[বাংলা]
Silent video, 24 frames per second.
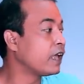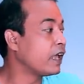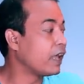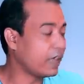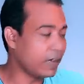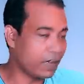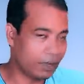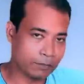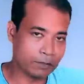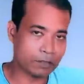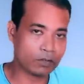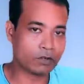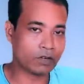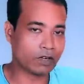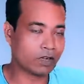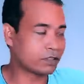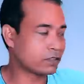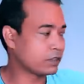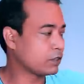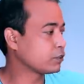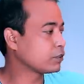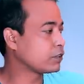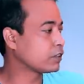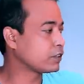অ্যানাবেল করা
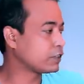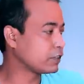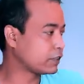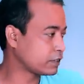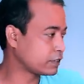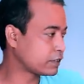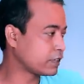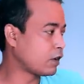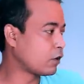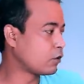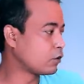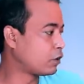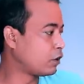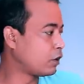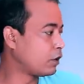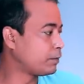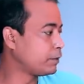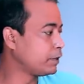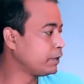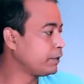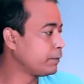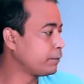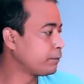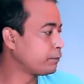আছে অর্থাৎ এটা সাউন্ড
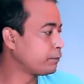হবে